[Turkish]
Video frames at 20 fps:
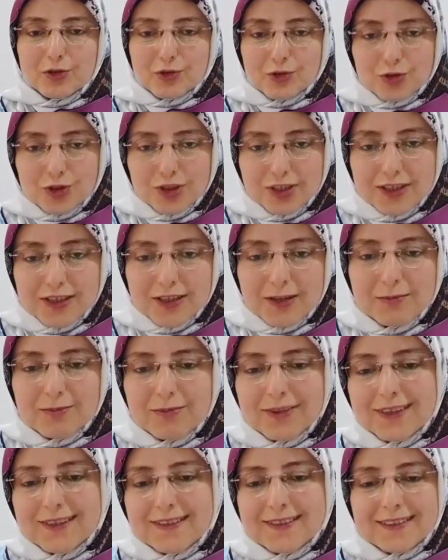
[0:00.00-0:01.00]

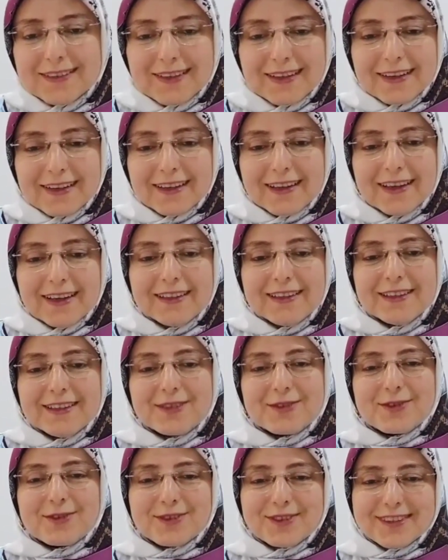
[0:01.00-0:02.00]
Şükriye'den
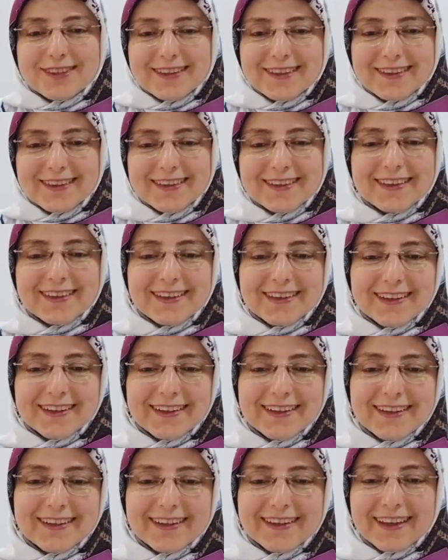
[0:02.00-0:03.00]
bahsederken Şükriye de
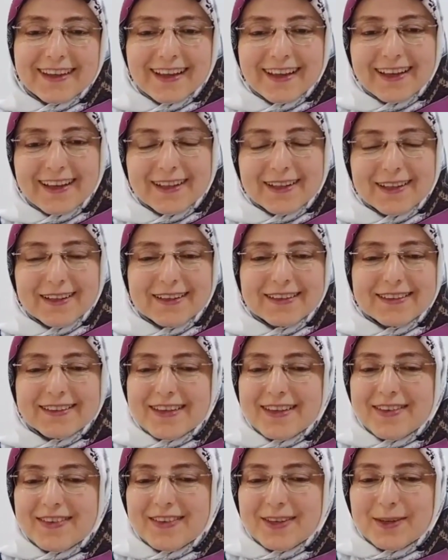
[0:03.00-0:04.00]
yayına geldi.
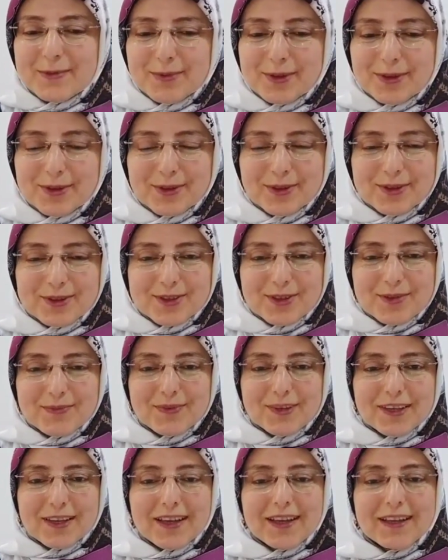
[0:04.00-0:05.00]
Sevgili Betül
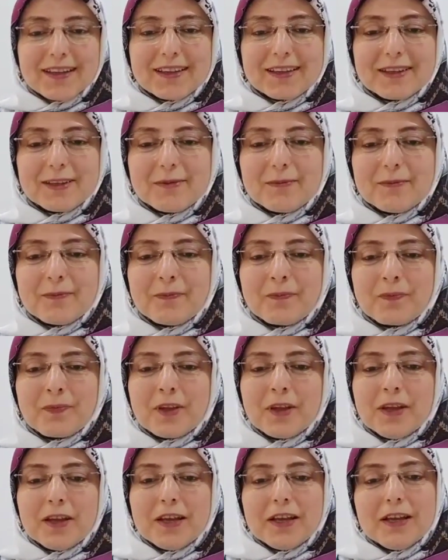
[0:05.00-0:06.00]
Hocam da geldi.
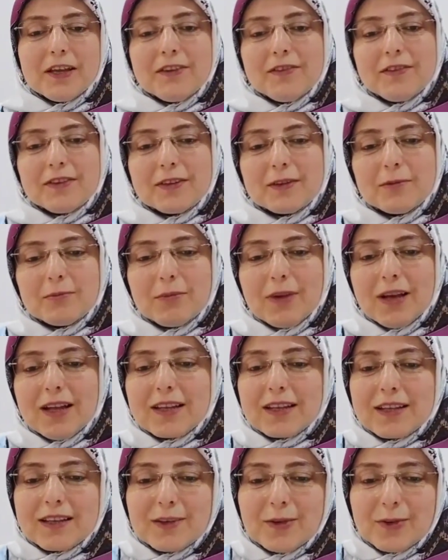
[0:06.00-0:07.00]
Evet
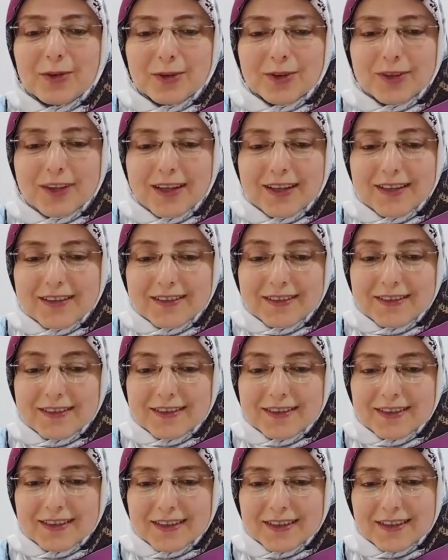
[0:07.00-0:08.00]
belki onlar
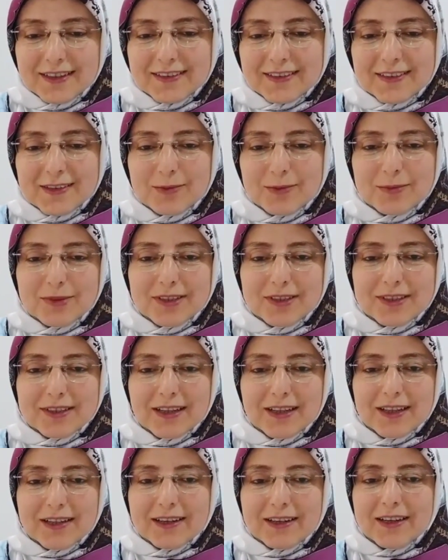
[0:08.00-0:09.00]

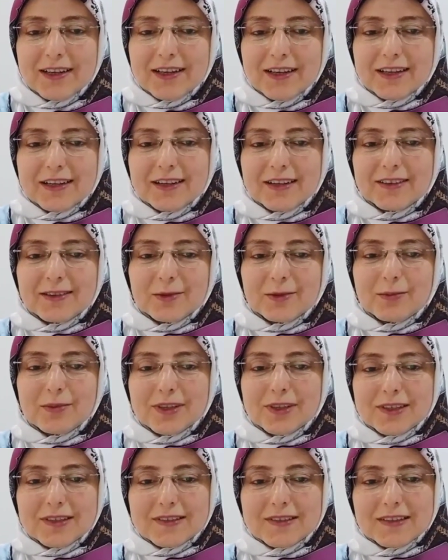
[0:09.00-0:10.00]
katılabilirler.
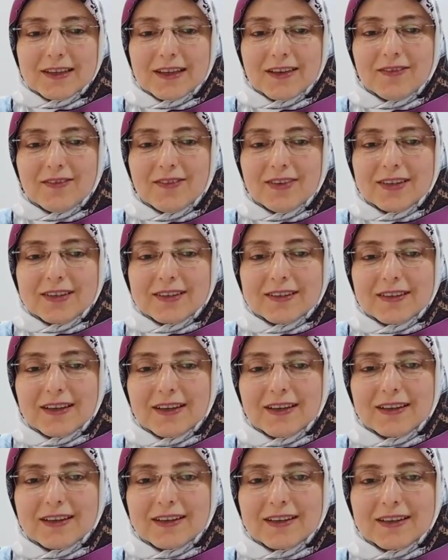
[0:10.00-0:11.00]
Katılmak isteyen
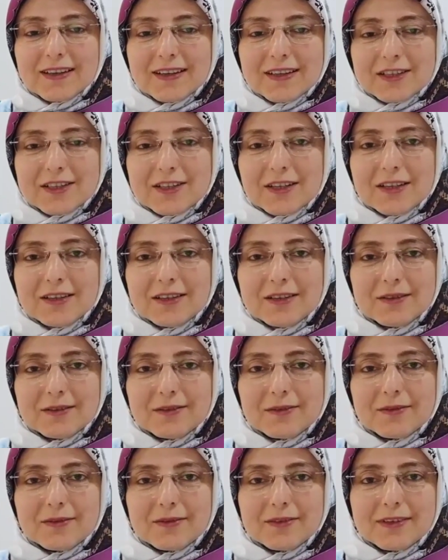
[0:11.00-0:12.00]
varsa arkadaşlar
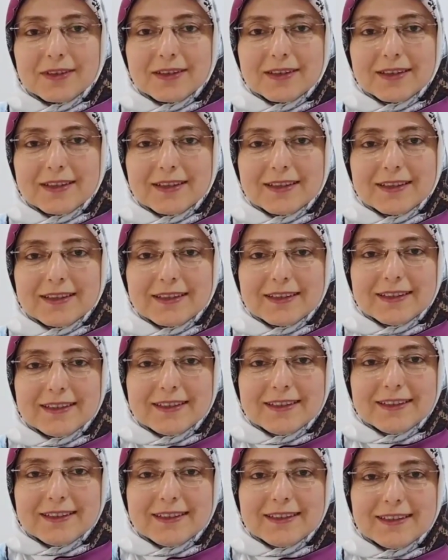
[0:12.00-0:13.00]

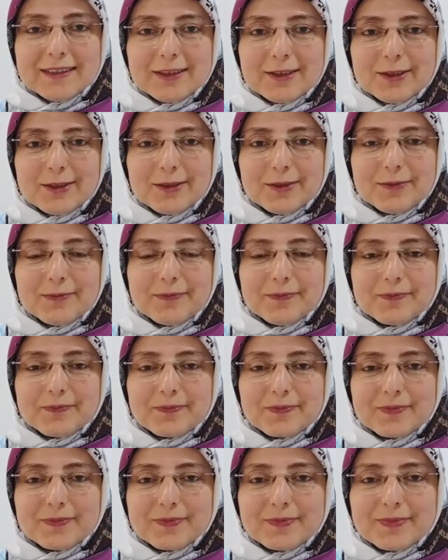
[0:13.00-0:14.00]
ee,
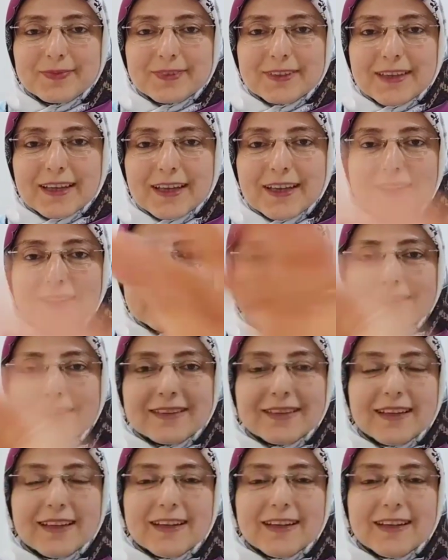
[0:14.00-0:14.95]
gelsin.